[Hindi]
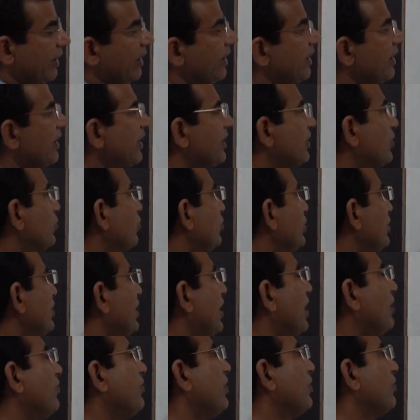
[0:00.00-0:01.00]
रहेंगे क्योंकि
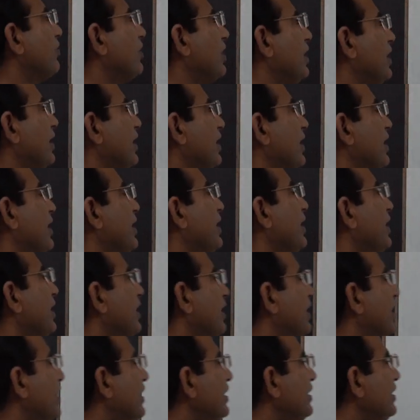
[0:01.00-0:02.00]
यहाँ व्यवकलन है
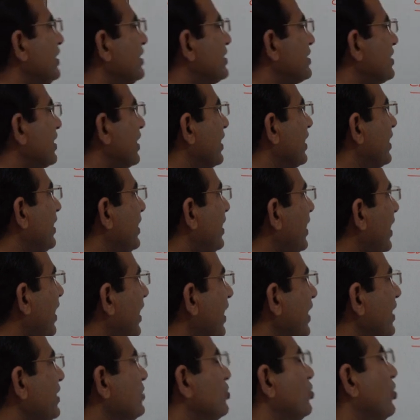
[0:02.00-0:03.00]
लेकिन ये
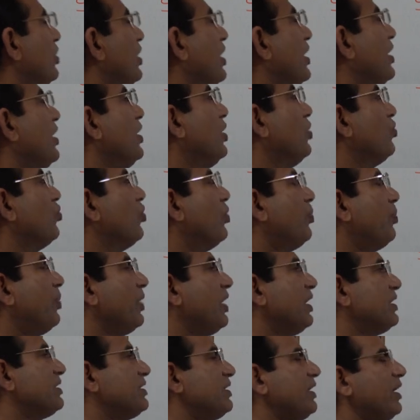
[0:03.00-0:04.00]
संख्याएं जो है वो
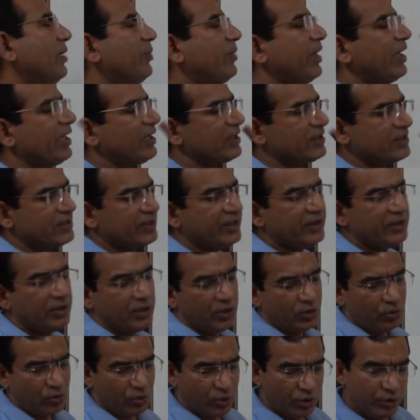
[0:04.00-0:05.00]
प्लस या माइनस की
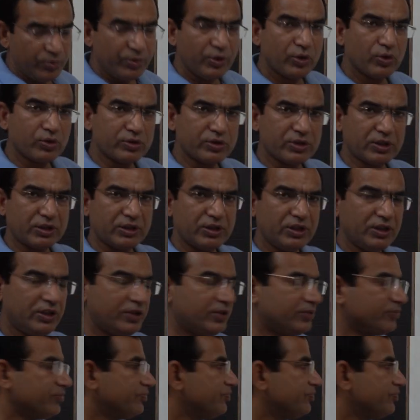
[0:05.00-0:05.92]
कोई भी हो सकती हैं